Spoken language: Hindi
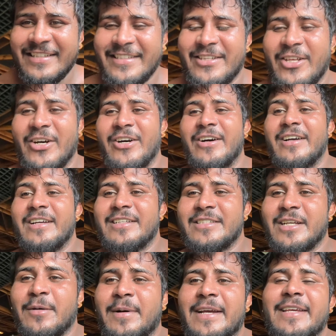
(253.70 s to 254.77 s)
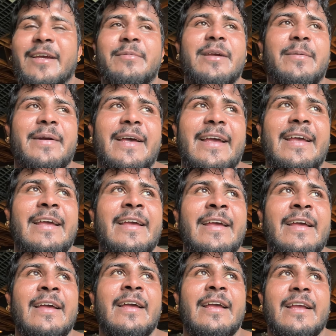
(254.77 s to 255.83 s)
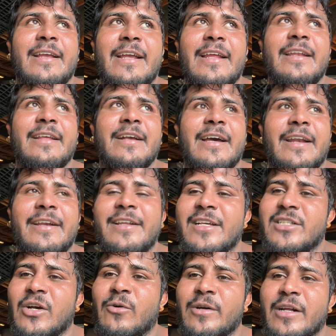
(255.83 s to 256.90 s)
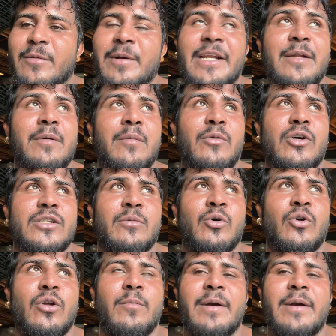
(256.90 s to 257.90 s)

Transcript: तो जब भाई अभी अपना गेनिंग करनी है सावन के महीने में मौसम हो रहा